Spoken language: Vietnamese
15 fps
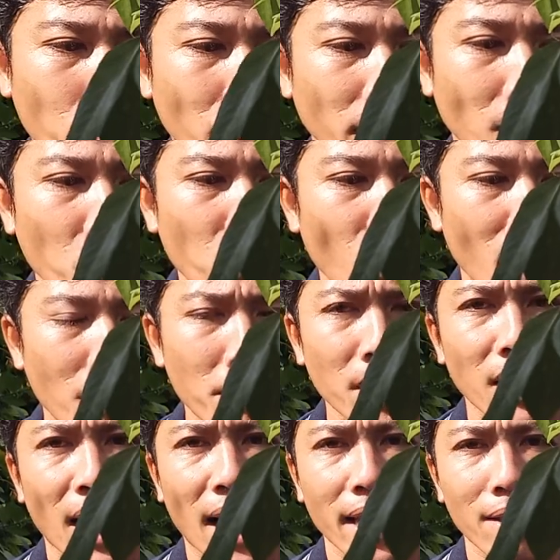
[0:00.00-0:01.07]
hay hoặc nóng quá
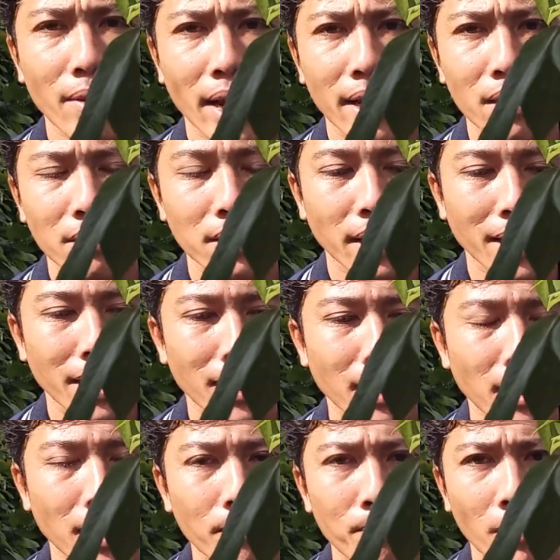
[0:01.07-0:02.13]
mình thay vô đây nó sẽ
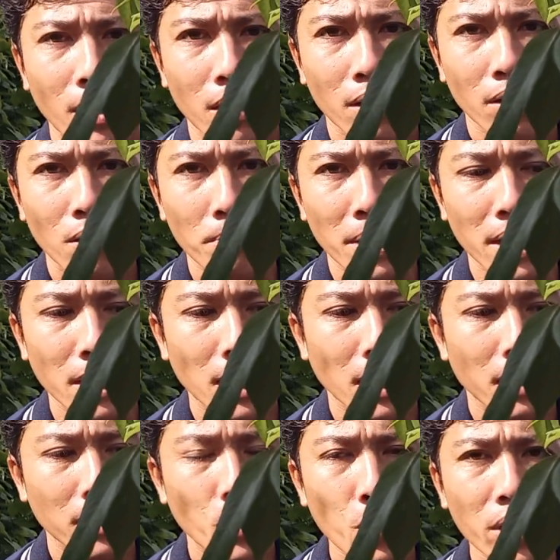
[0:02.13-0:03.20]
ờ, nó bị
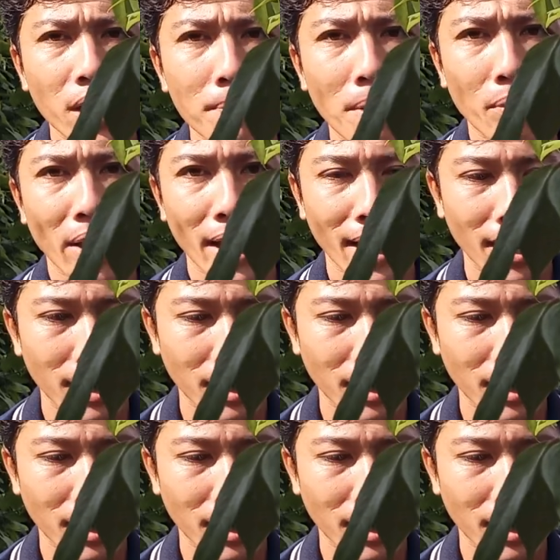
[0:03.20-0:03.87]
ờ, thúi tới bào da